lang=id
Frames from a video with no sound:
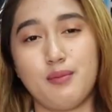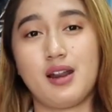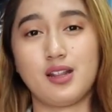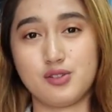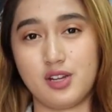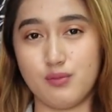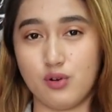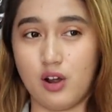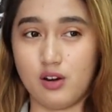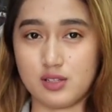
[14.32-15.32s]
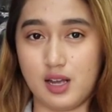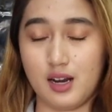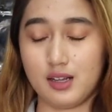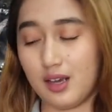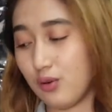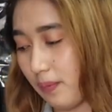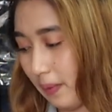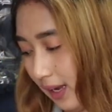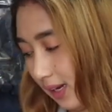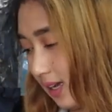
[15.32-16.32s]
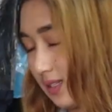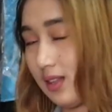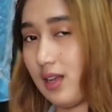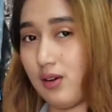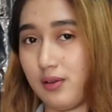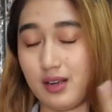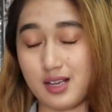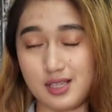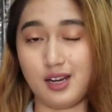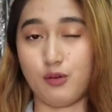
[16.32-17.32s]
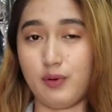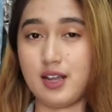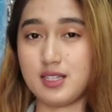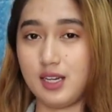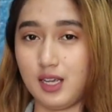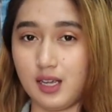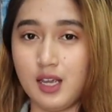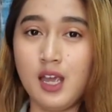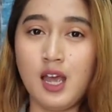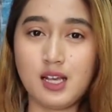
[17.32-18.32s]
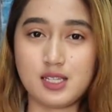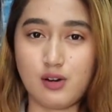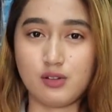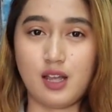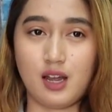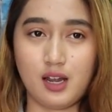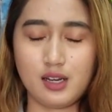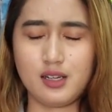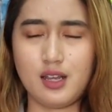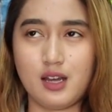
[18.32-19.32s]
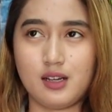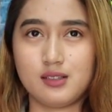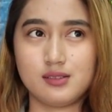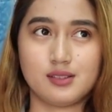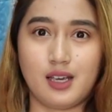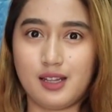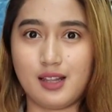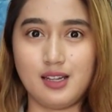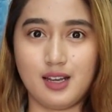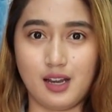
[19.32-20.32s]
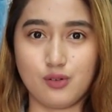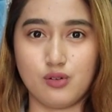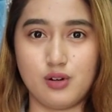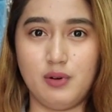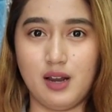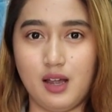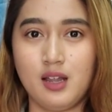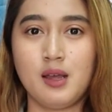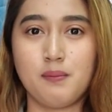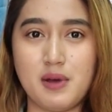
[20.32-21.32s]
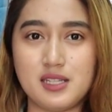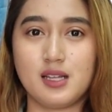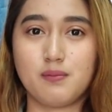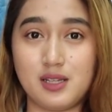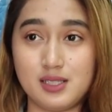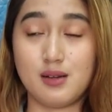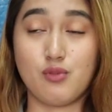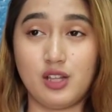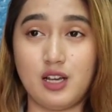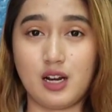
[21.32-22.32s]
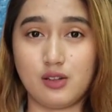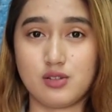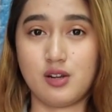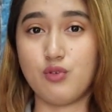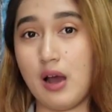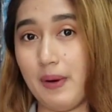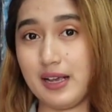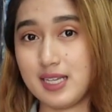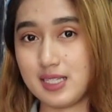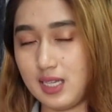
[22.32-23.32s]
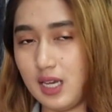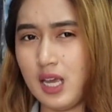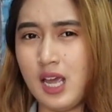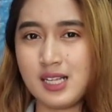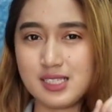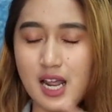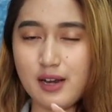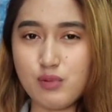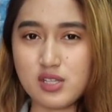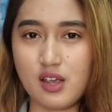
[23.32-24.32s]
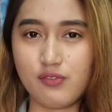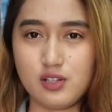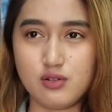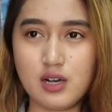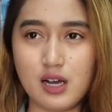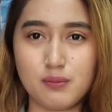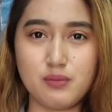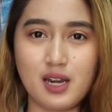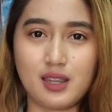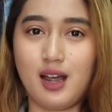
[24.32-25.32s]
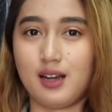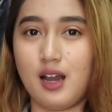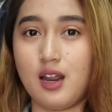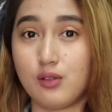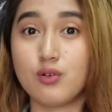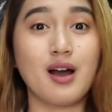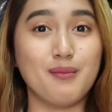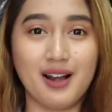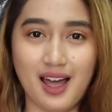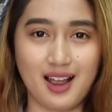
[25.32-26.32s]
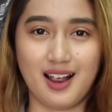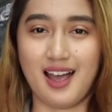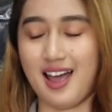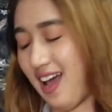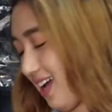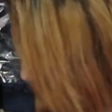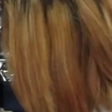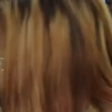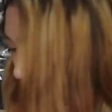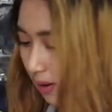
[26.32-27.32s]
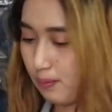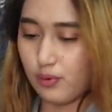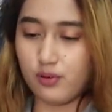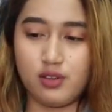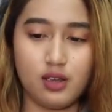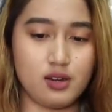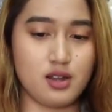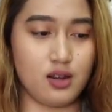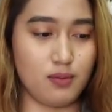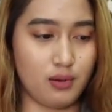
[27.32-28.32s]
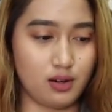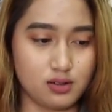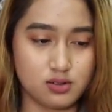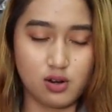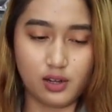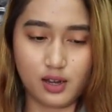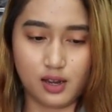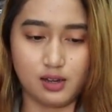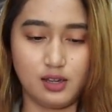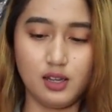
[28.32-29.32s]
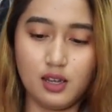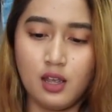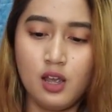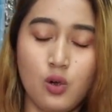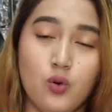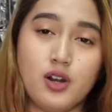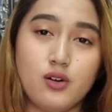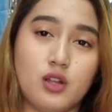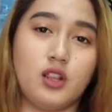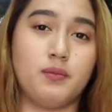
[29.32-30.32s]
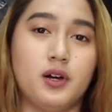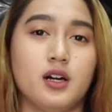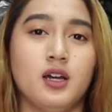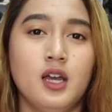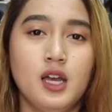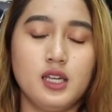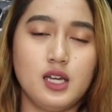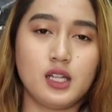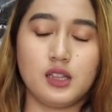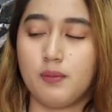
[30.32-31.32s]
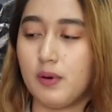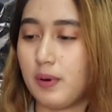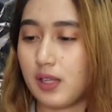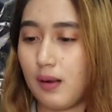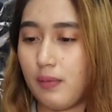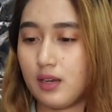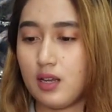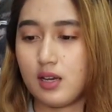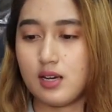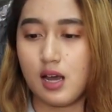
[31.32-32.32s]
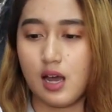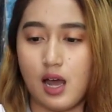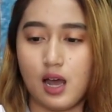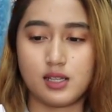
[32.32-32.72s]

500 ribu. Kalau sekarang ya gue pengen kasih tahu kasih rekomendasi nih sarung tangan yang kayak tadi kan gue udah bilang budget pelajar di bawah 300 ribu apa aja sih selain buat safety juga biar tangan kalian tuh nggak belang guys. gue punya dari merek Zoleka ini gue ada dua tipe yang tipe pertama ini ada